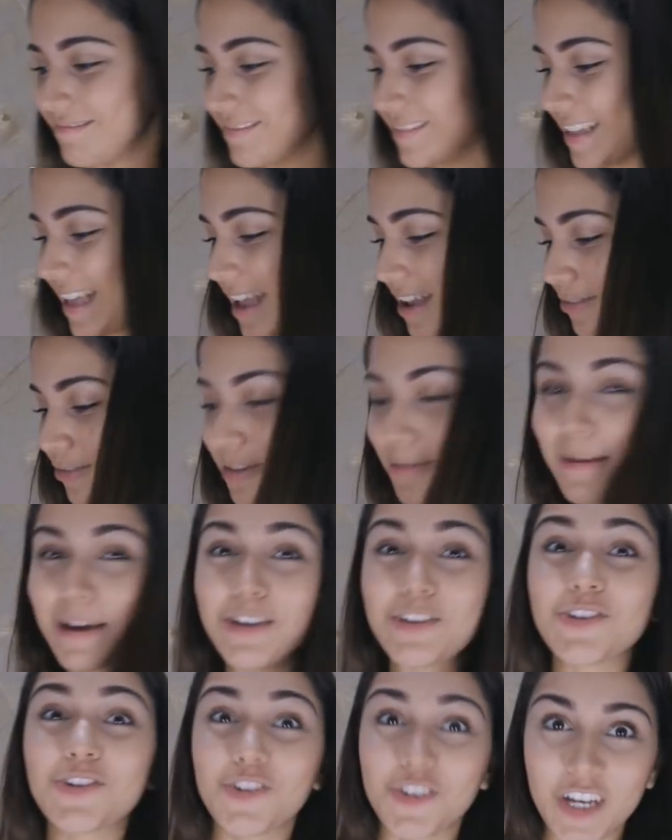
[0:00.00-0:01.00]
né, foi
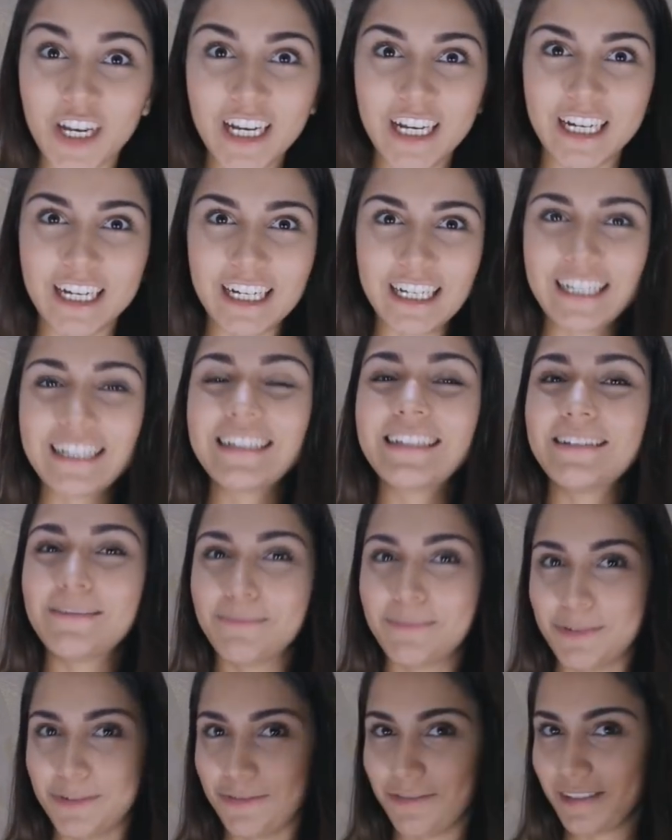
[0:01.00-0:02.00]
mais tchan
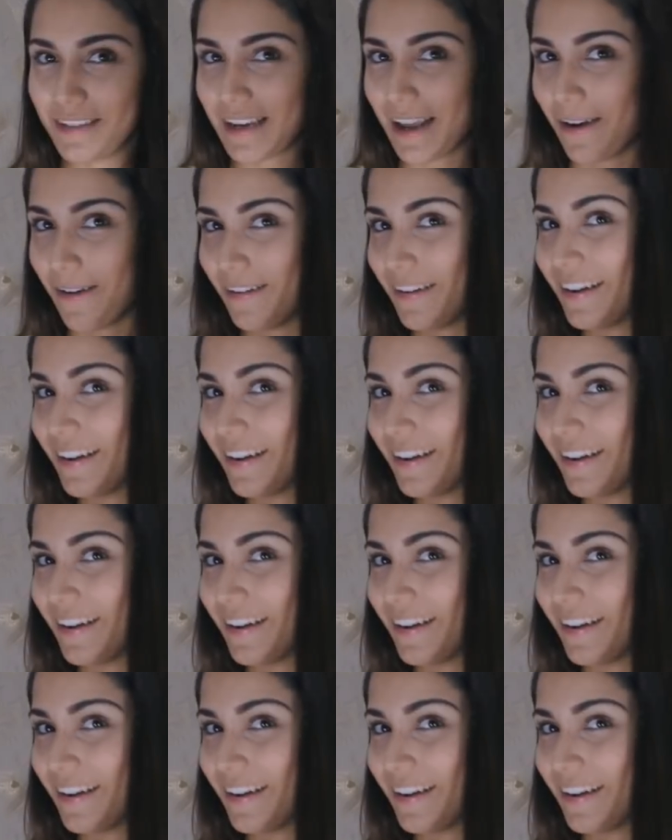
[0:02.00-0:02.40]
pro final.